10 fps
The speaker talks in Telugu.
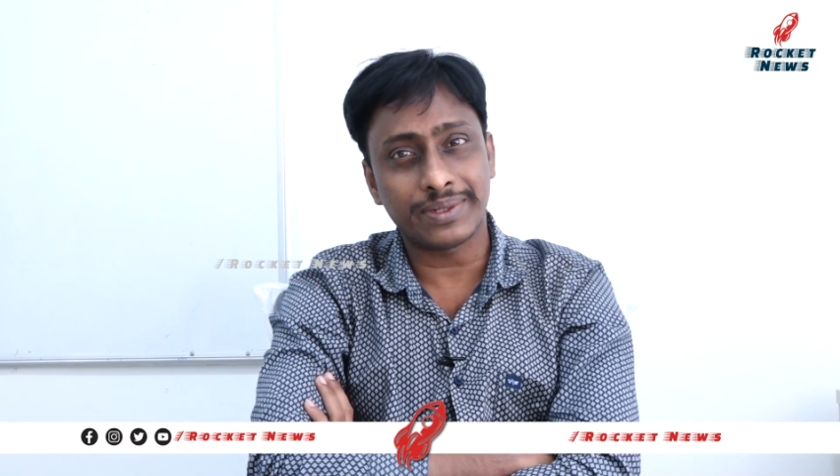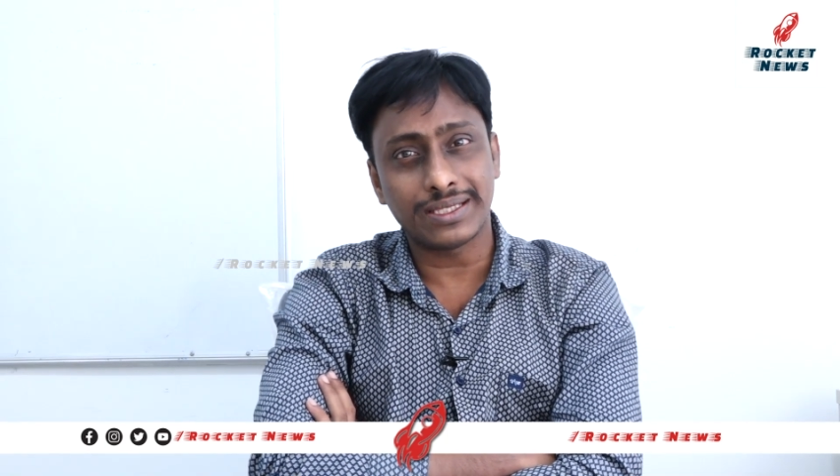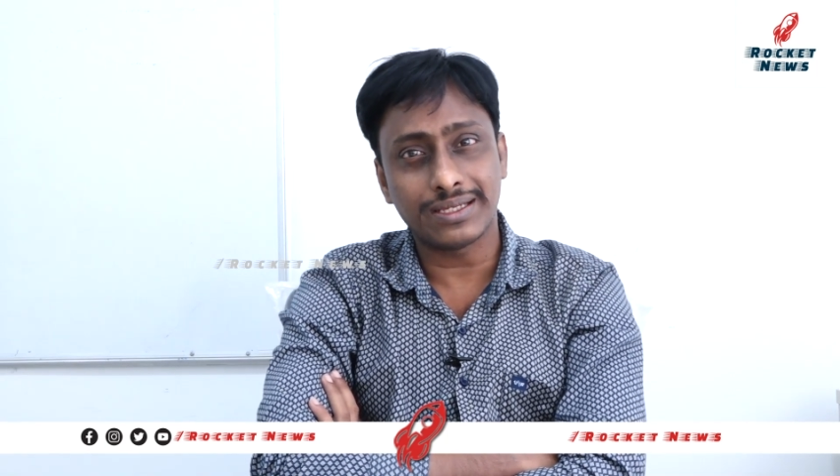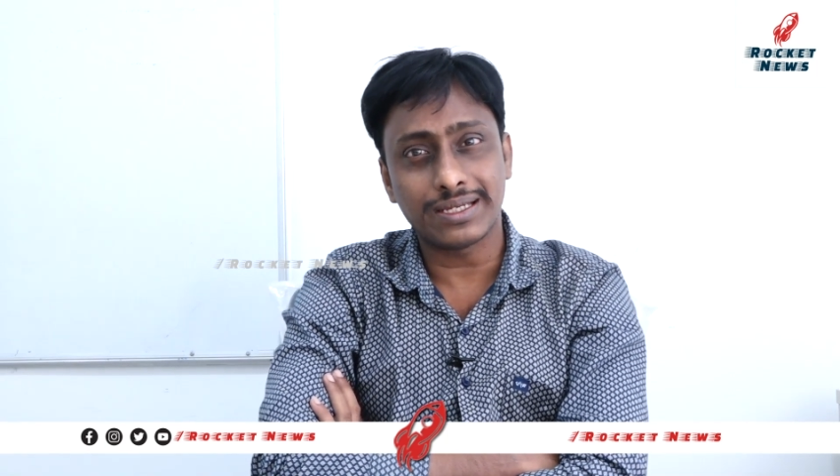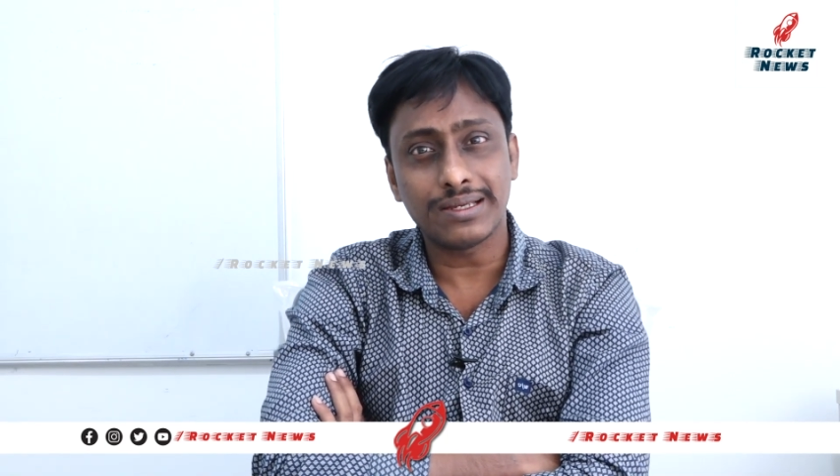
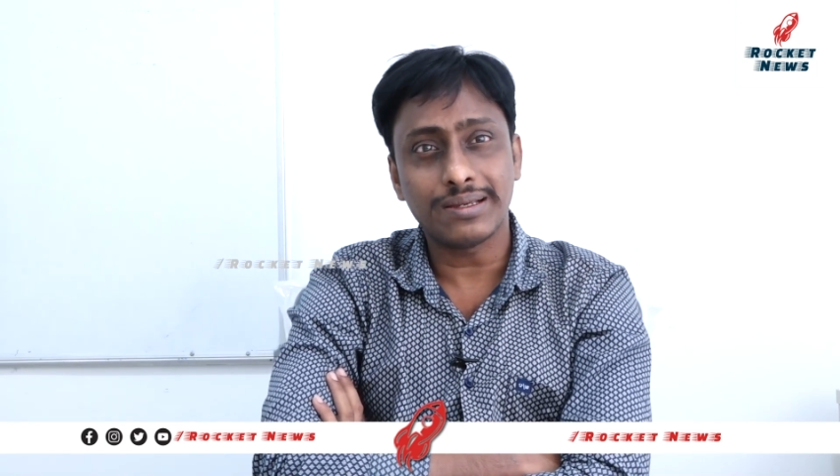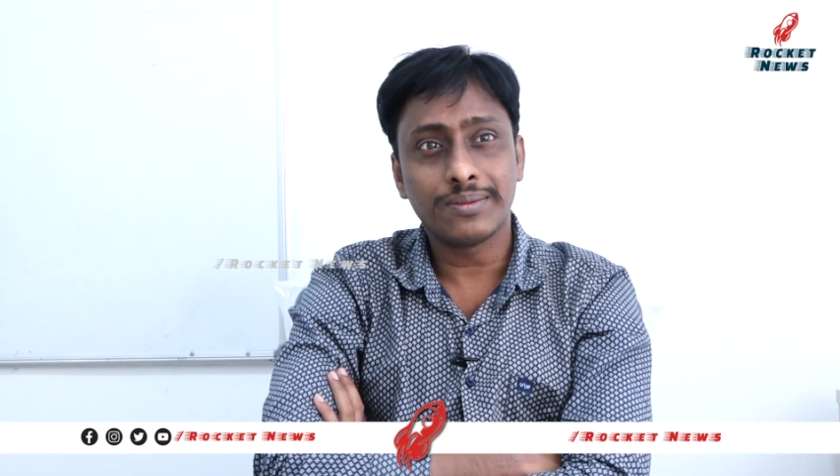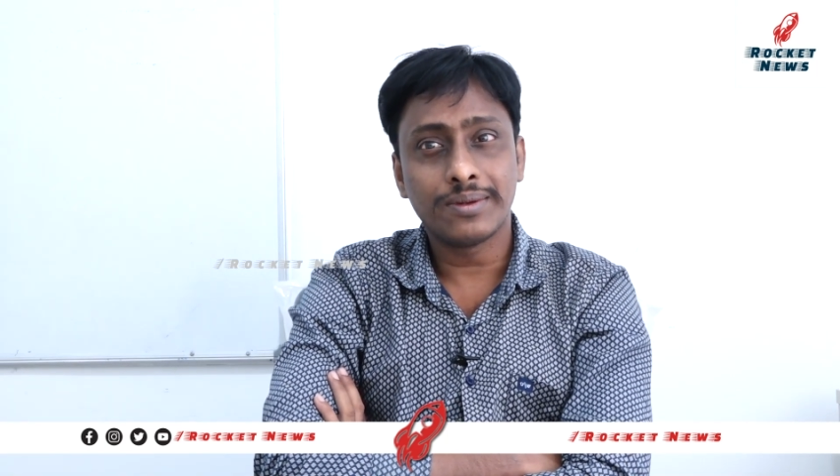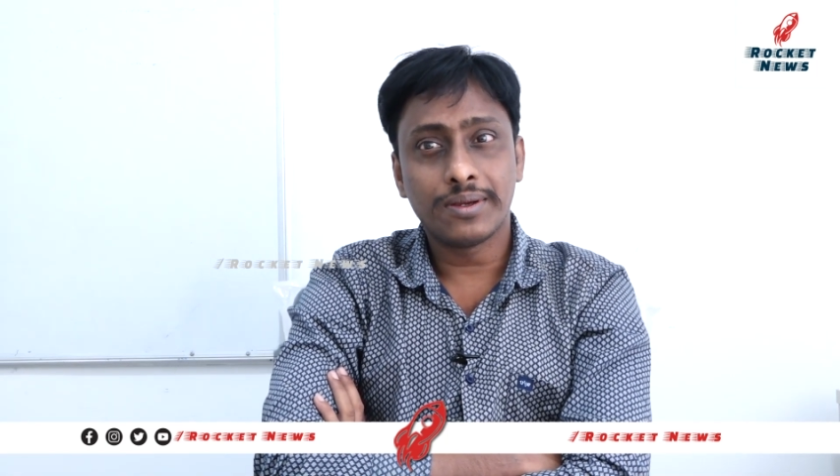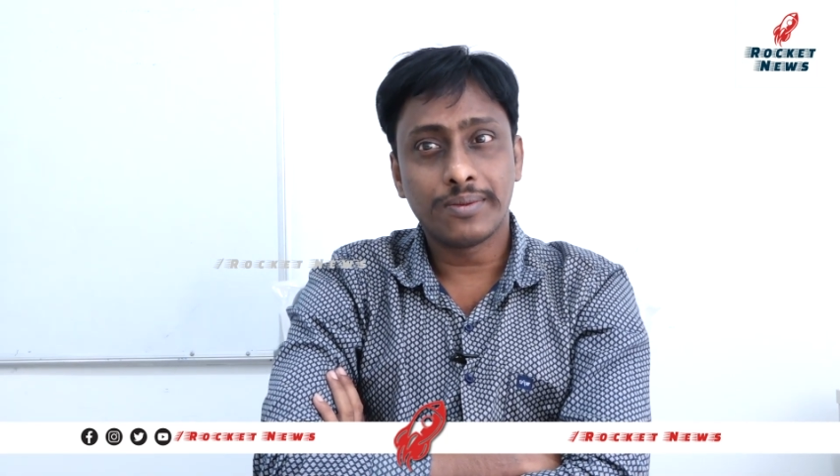మందికి
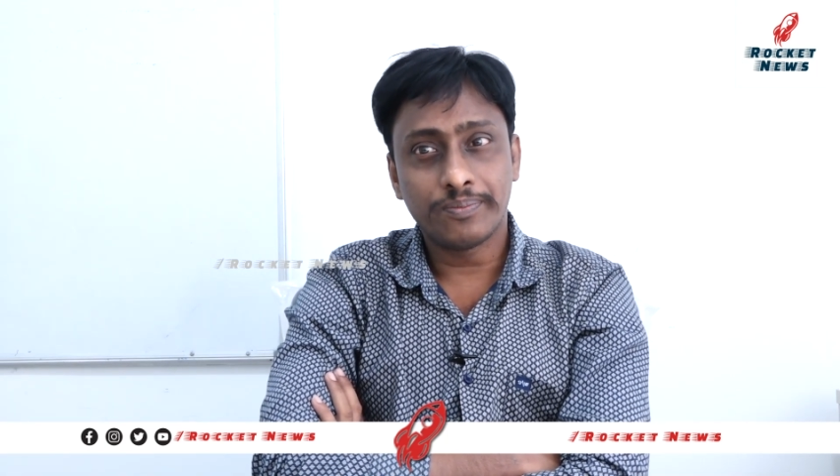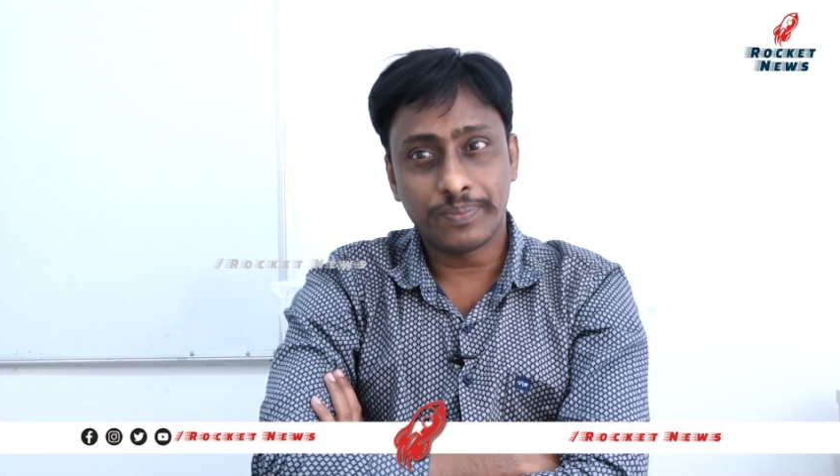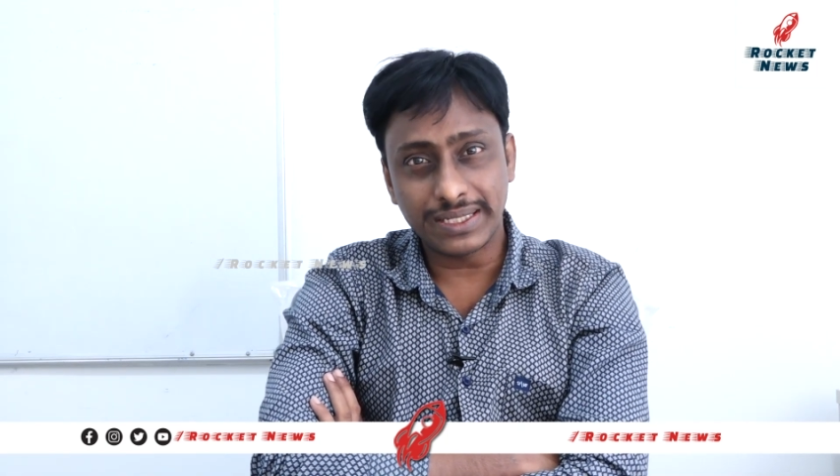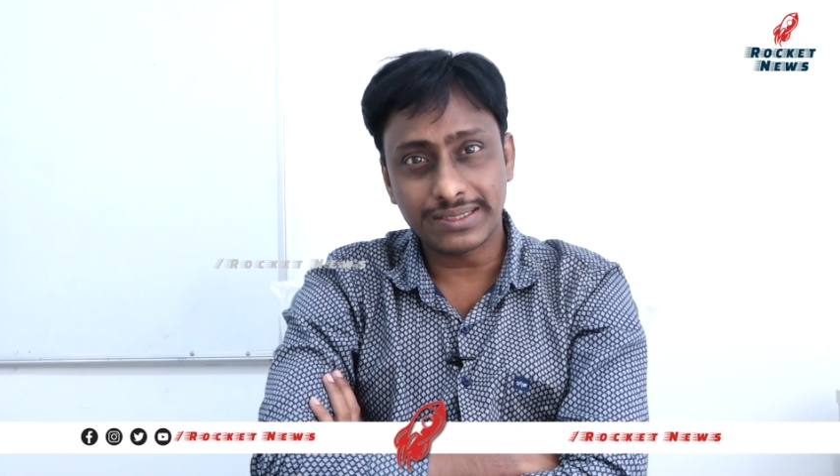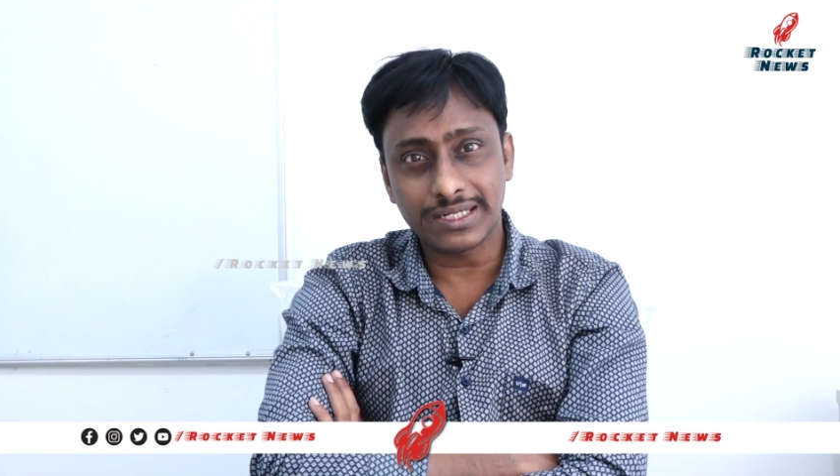
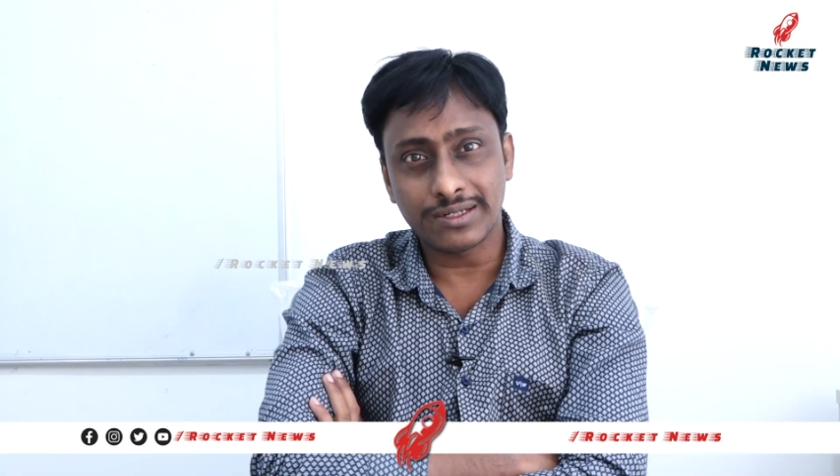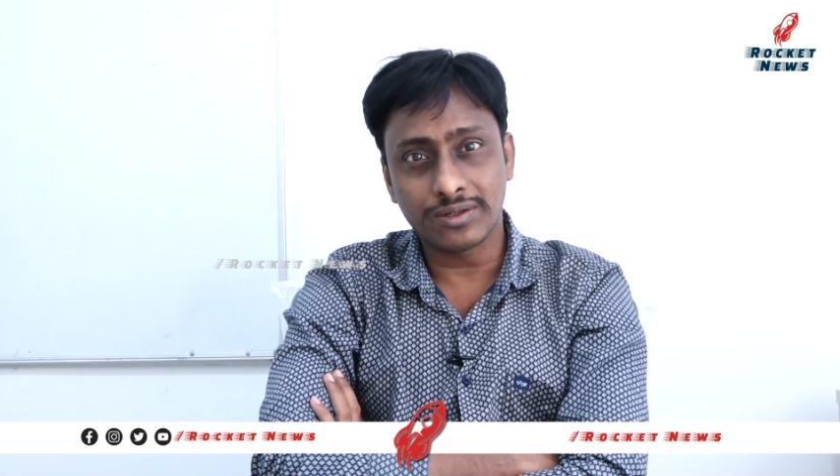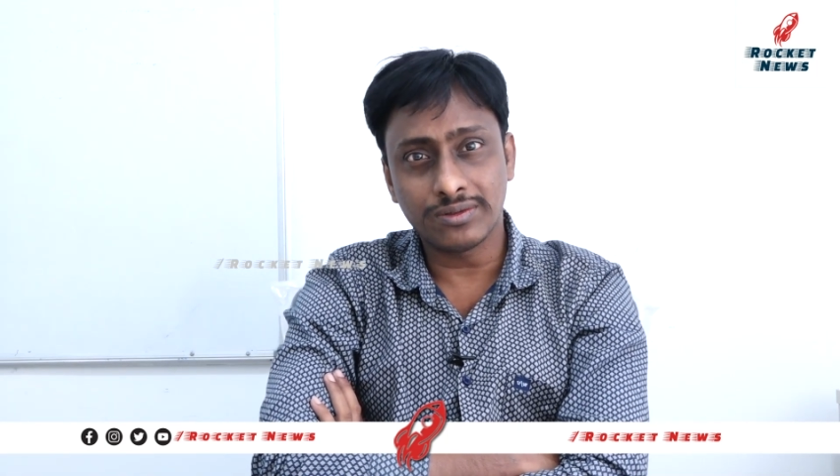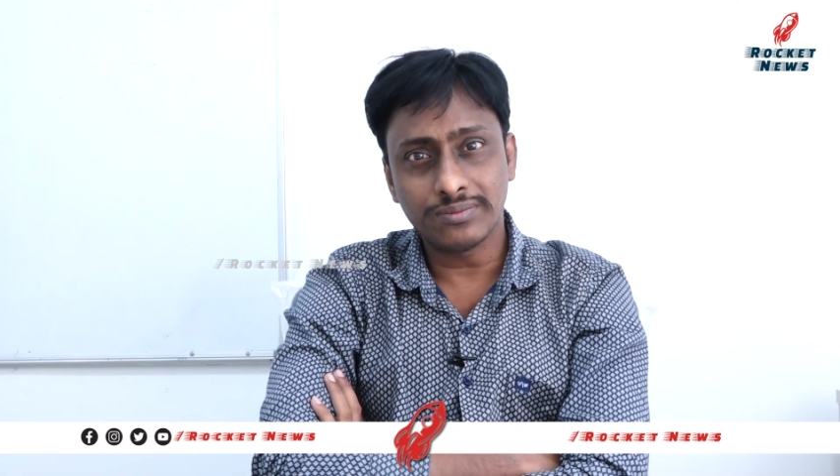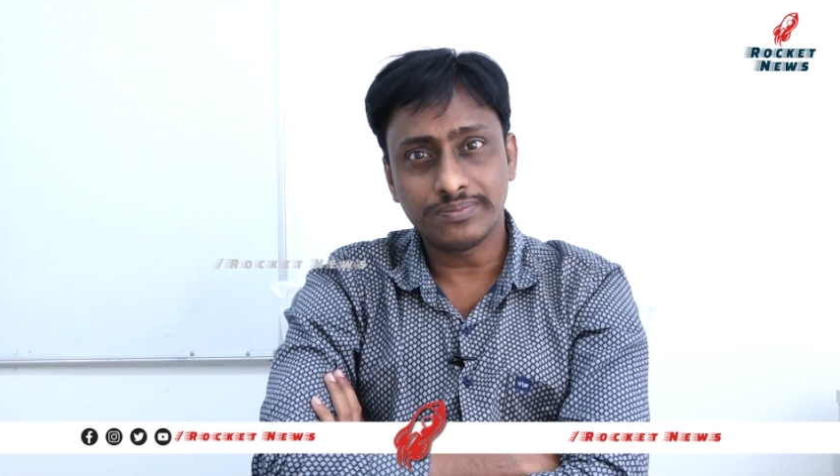
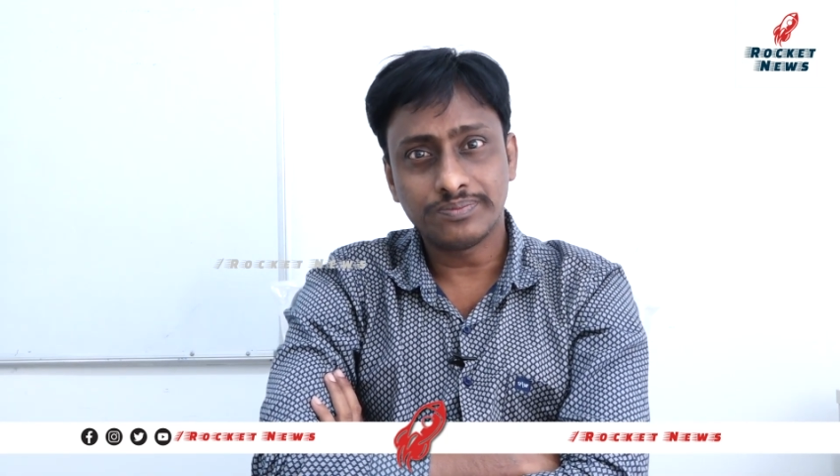పెన్షన్లు